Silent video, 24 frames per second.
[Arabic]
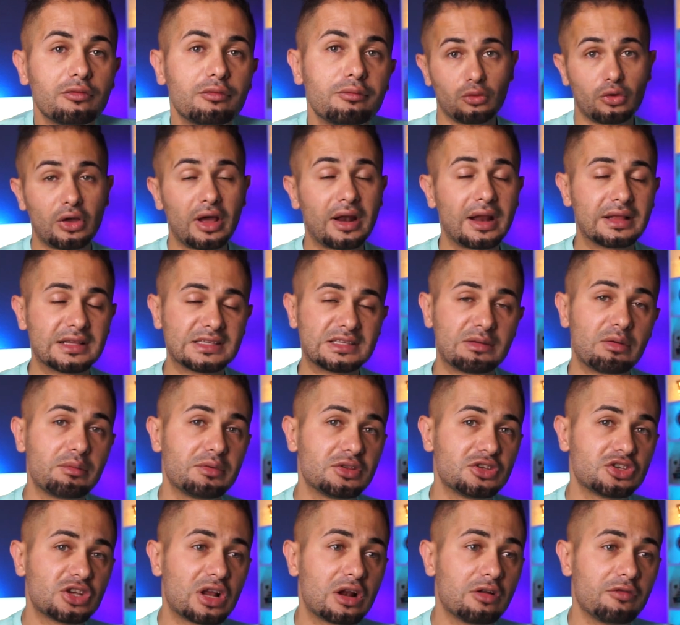وكان هذا سبب
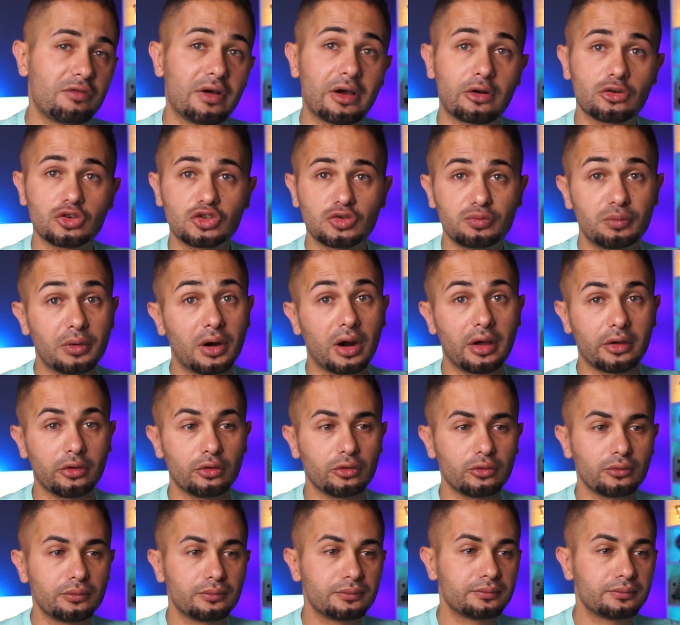انتشار الفيروس برأيه